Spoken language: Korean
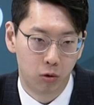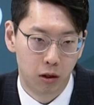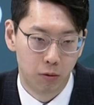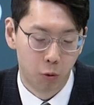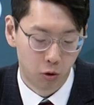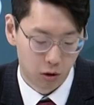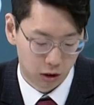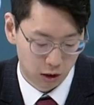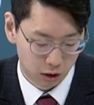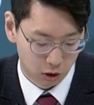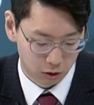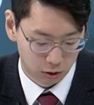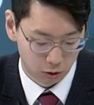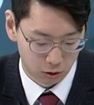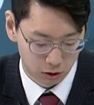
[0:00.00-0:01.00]
이목을 끌
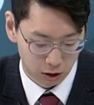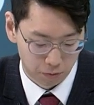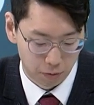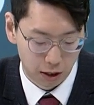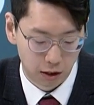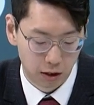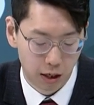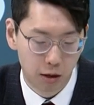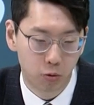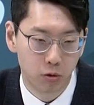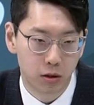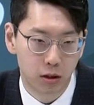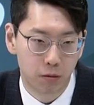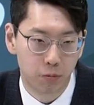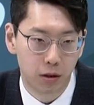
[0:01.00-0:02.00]
것으로 전망을 하고
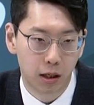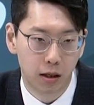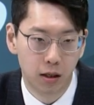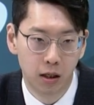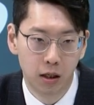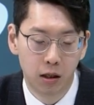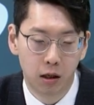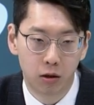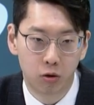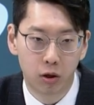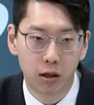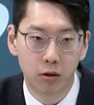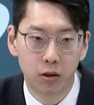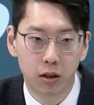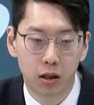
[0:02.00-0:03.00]
있습니다. 아,
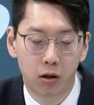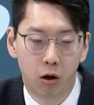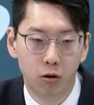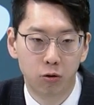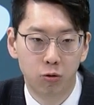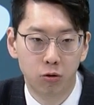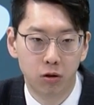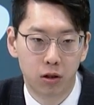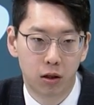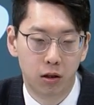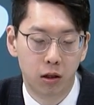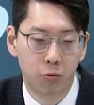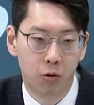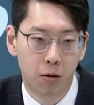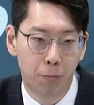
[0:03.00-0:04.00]
최근 이제 건군절,
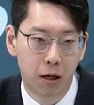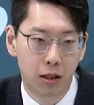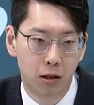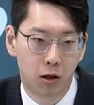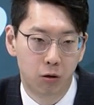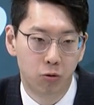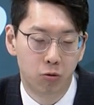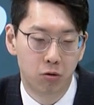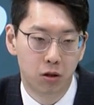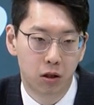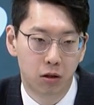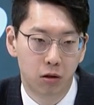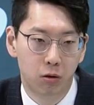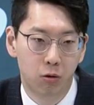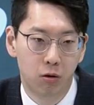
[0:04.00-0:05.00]
2월 8일
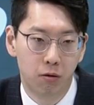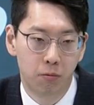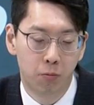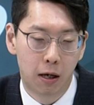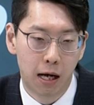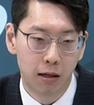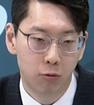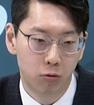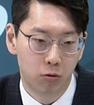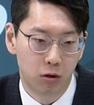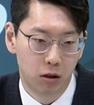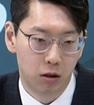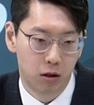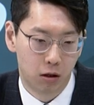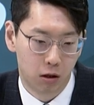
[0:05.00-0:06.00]
건군절에서도
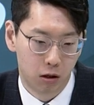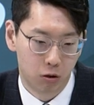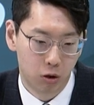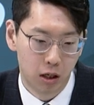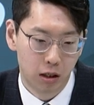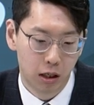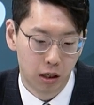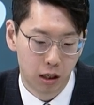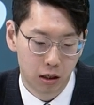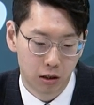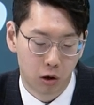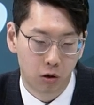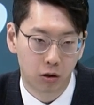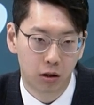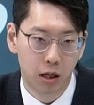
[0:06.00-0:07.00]
한국은 어, 최대의
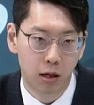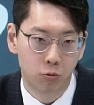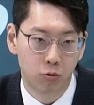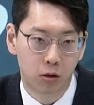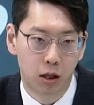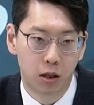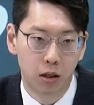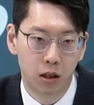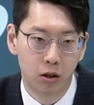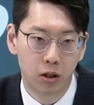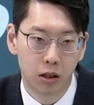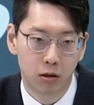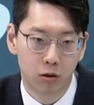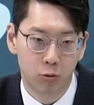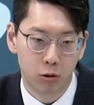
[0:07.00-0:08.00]
적대 국가
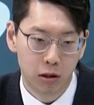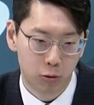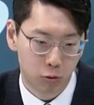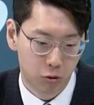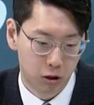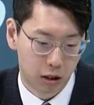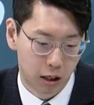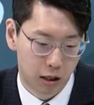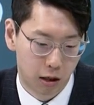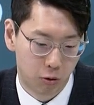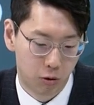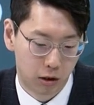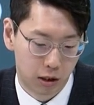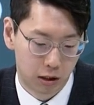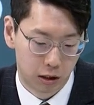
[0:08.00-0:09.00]
1위, 1순위다라고
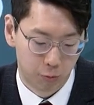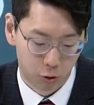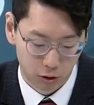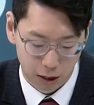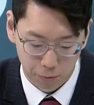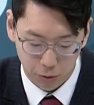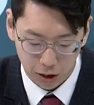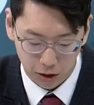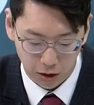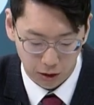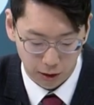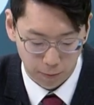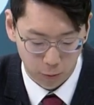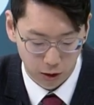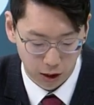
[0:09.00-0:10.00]
이렇게 지목을 한 바 있기
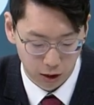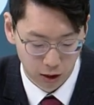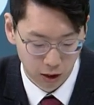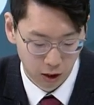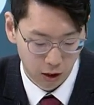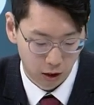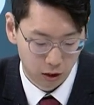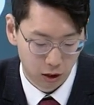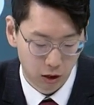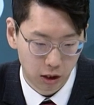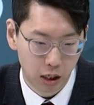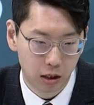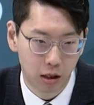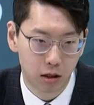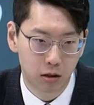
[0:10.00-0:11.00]
때문에 어,
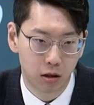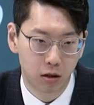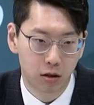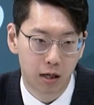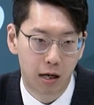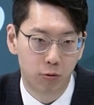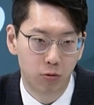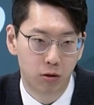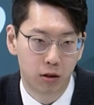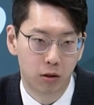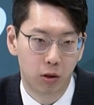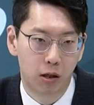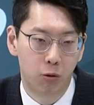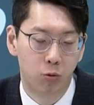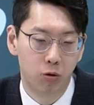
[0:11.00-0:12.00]
여기에 대해서 자국,
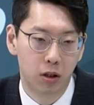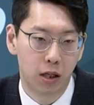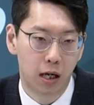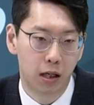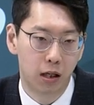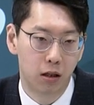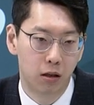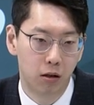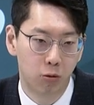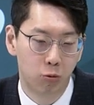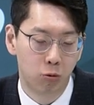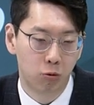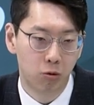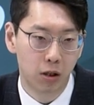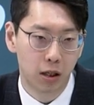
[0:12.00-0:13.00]
그러니까 우리나라에 있는
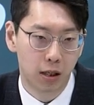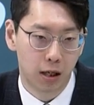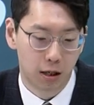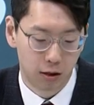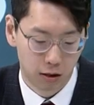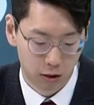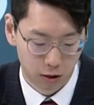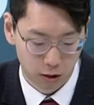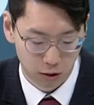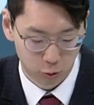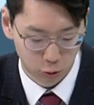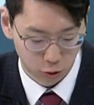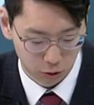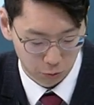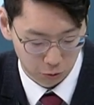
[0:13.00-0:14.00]
국군에 대한 어,
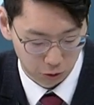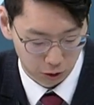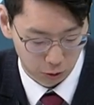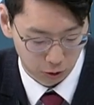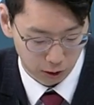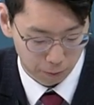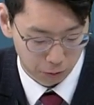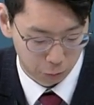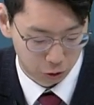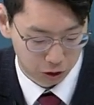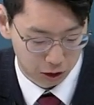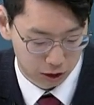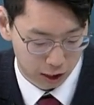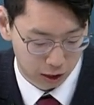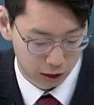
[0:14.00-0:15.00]
수출 부분들도 한번
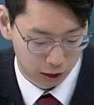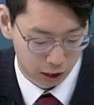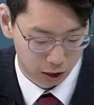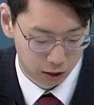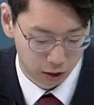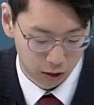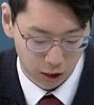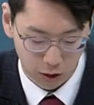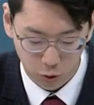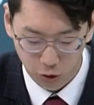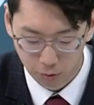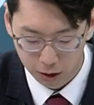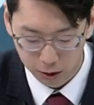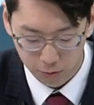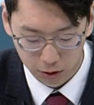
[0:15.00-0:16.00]
보시지 않을까라고
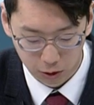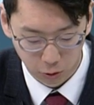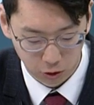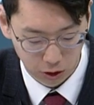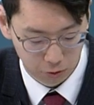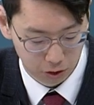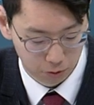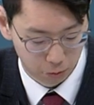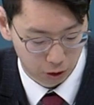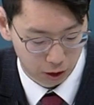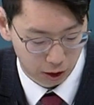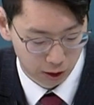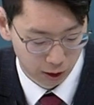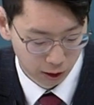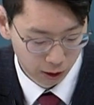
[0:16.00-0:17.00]
말씀을 드리고
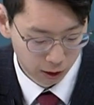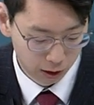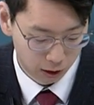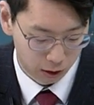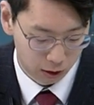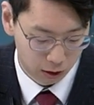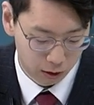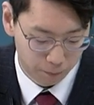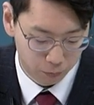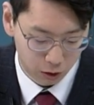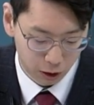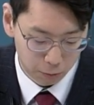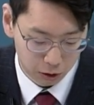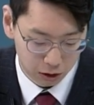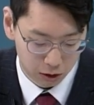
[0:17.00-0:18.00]
싶습니다. 어,
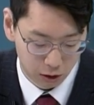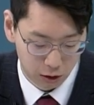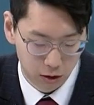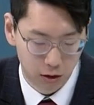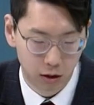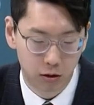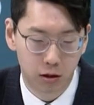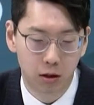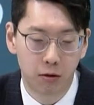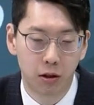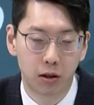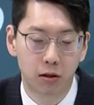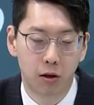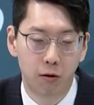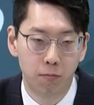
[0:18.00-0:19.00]
더불어서 이제 지금
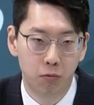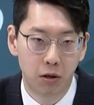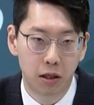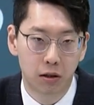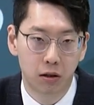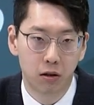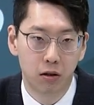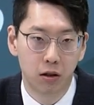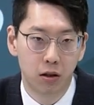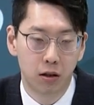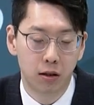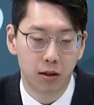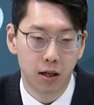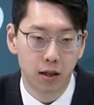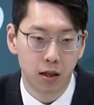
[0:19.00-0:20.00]
현재
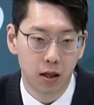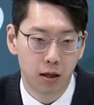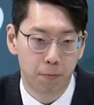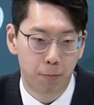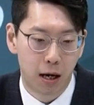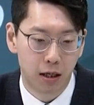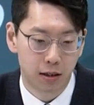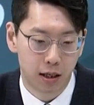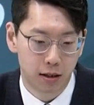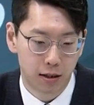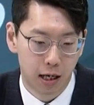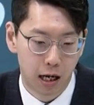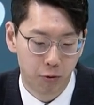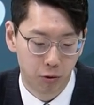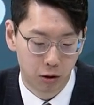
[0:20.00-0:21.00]
정부에서는 세계 방산
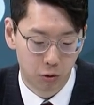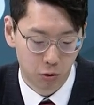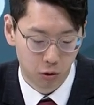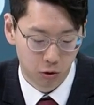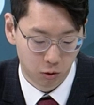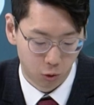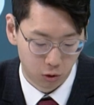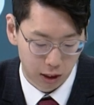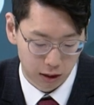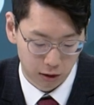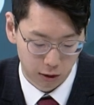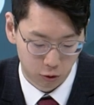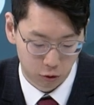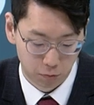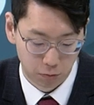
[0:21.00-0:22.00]
4위로
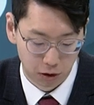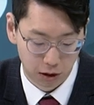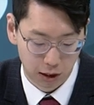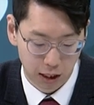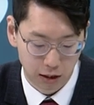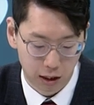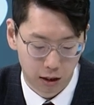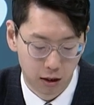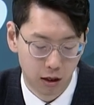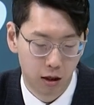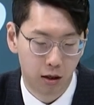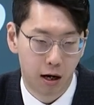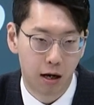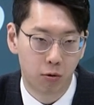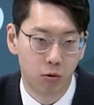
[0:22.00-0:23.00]
올라설 준비를
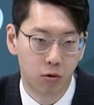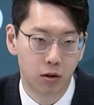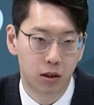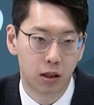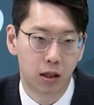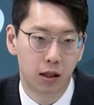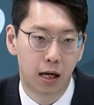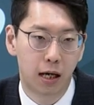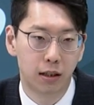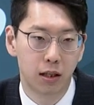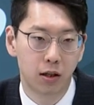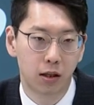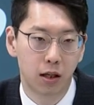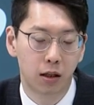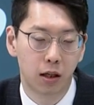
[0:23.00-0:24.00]
하자라고 이제
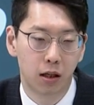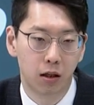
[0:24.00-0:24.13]
강력하게